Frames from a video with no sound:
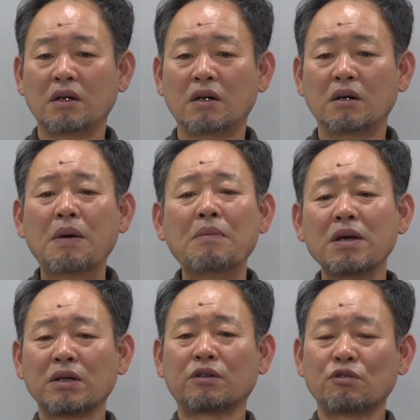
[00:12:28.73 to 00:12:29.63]
어,
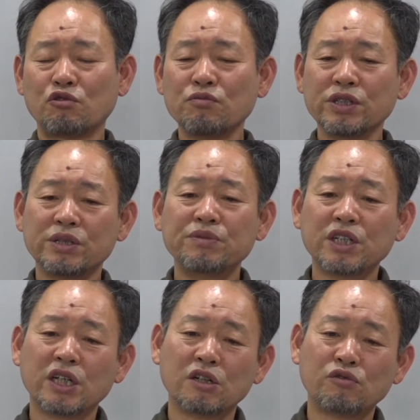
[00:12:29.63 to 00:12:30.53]
밤에 충분히
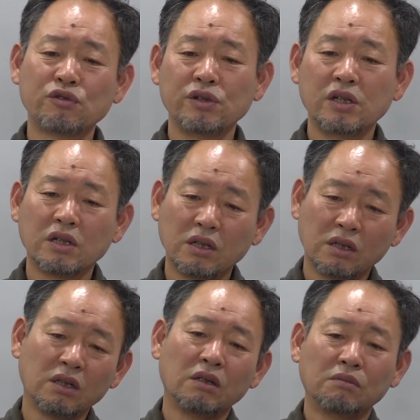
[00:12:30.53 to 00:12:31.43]
움직이실 수
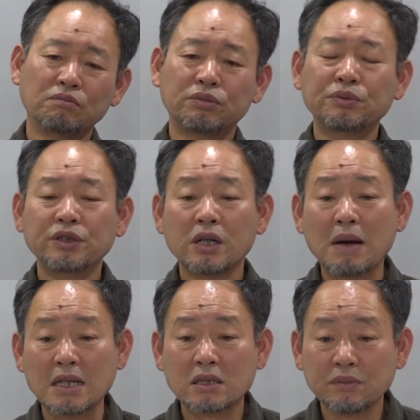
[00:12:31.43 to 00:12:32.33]
있는 부분들이
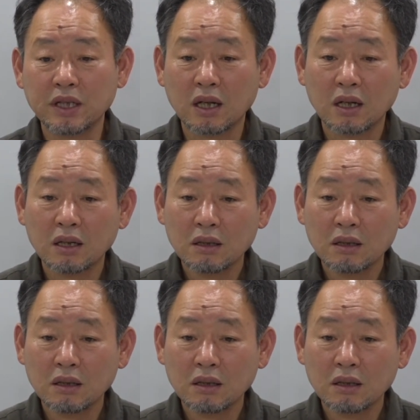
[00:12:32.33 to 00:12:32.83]
많습니다.